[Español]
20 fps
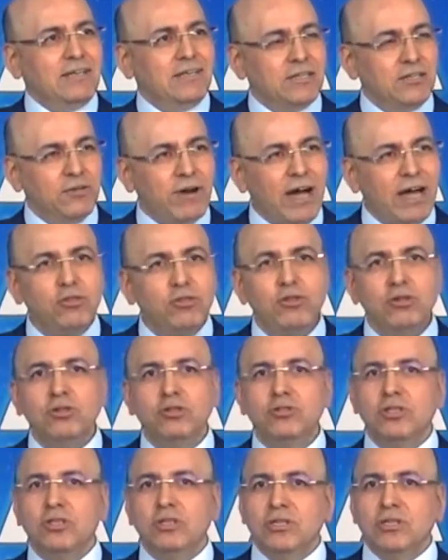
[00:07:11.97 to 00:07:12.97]

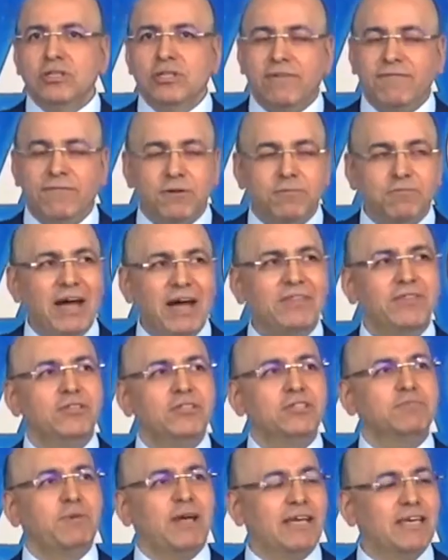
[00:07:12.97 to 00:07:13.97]
renovándonos, transformándonos,